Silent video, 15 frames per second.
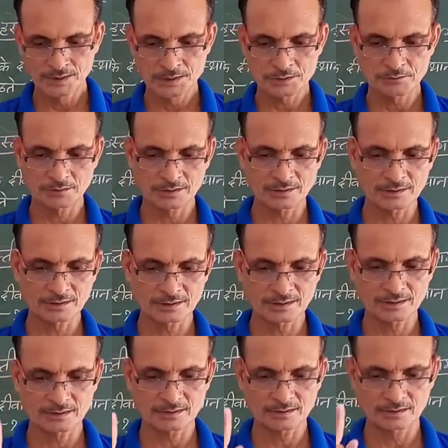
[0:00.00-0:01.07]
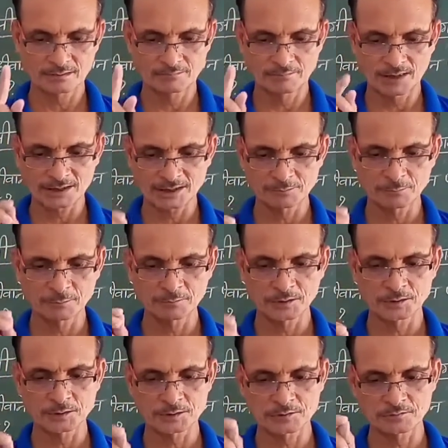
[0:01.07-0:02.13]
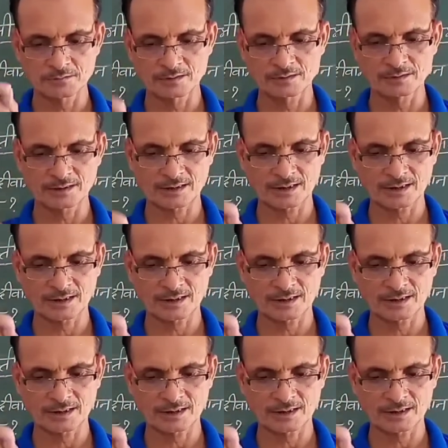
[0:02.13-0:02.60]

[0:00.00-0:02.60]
स्वतंत्र मातृभूमि को स्वतंत्र